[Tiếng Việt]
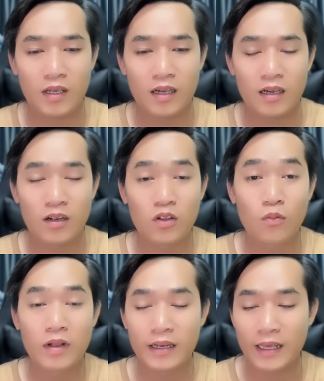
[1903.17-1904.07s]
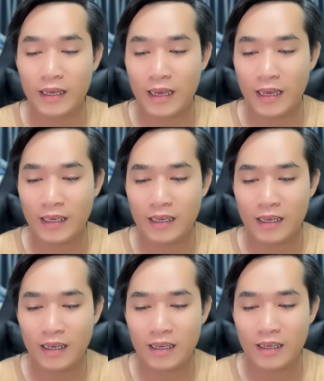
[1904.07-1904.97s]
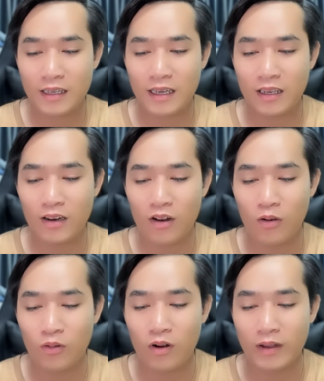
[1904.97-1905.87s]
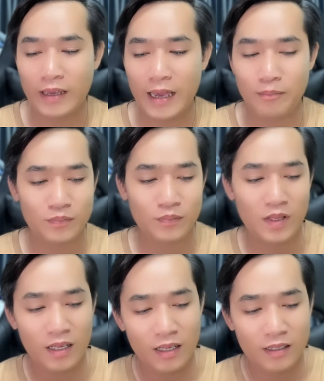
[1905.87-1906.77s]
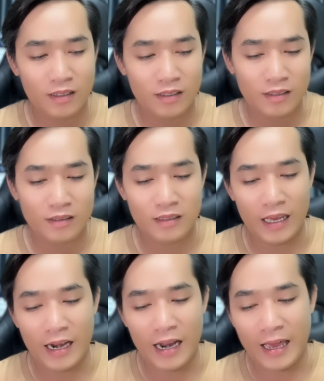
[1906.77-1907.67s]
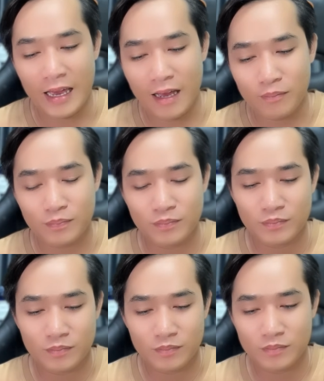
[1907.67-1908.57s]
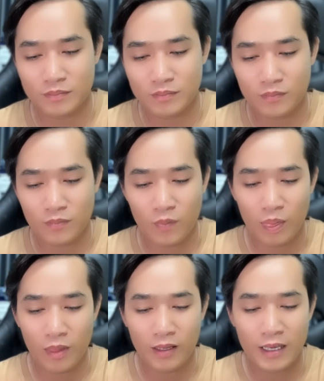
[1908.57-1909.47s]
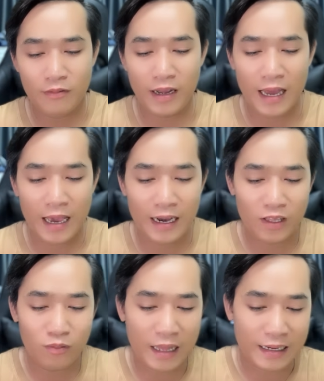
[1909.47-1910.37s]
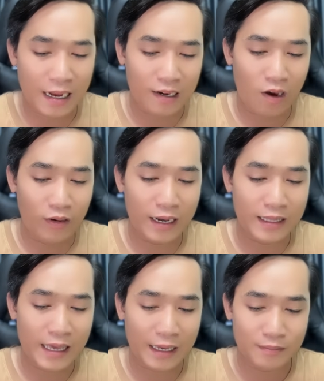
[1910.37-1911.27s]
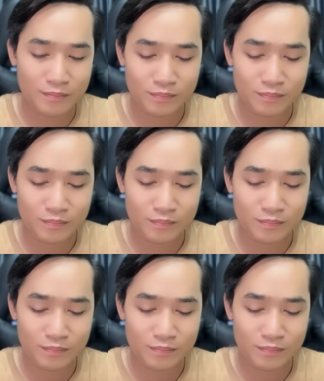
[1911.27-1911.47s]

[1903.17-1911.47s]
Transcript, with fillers: à, nó tung lên liền cái à, cái cái độ cái đoạn ghi âm thì ở đây á cái vấn đề ở đây chúng ta cần nói là như vậy